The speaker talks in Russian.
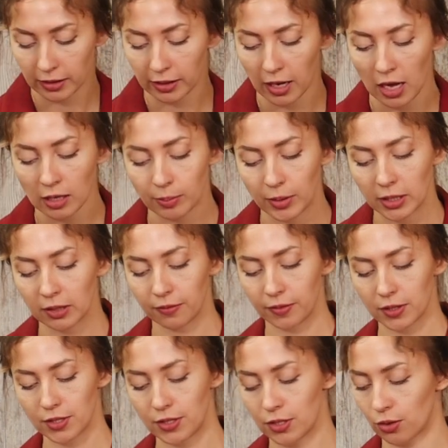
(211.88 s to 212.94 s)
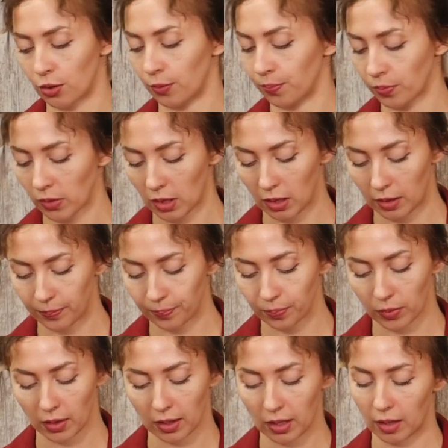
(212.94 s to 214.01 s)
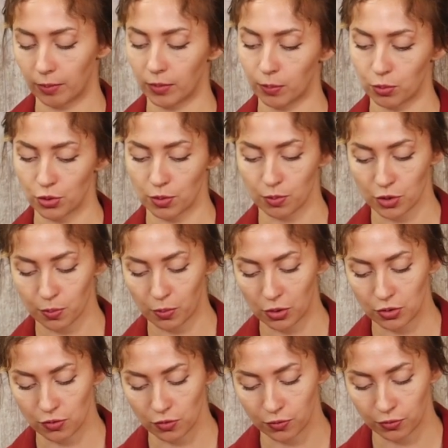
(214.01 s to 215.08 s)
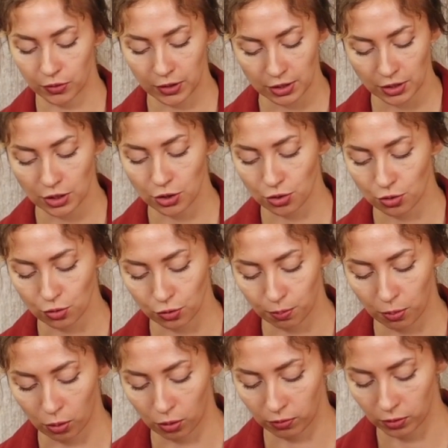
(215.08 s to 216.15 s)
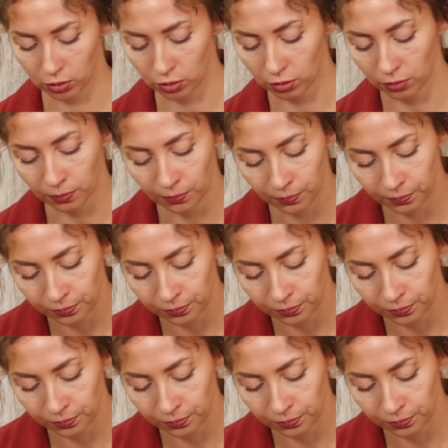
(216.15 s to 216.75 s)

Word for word: Как мы это фиксируем? Мы будем использовать флористическую проволоку.